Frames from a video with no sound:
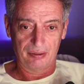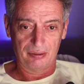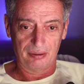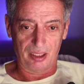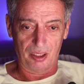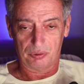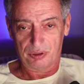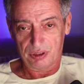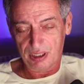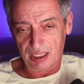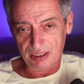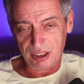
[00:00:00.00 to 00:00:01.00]
А он и
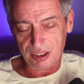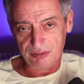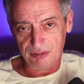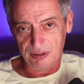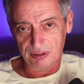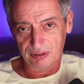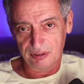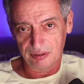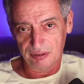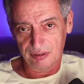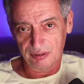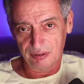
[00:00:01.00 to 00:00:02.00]
дальше живет.
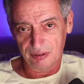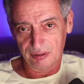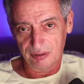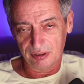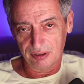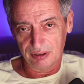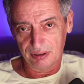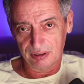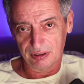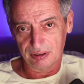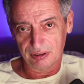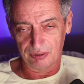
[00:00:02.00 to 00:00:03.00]

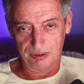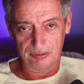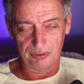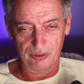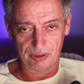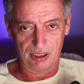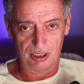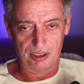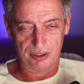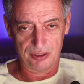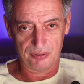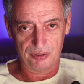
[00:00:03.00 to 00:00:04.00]
До 90 лет
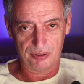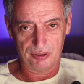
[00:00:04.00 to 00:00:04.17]
живет.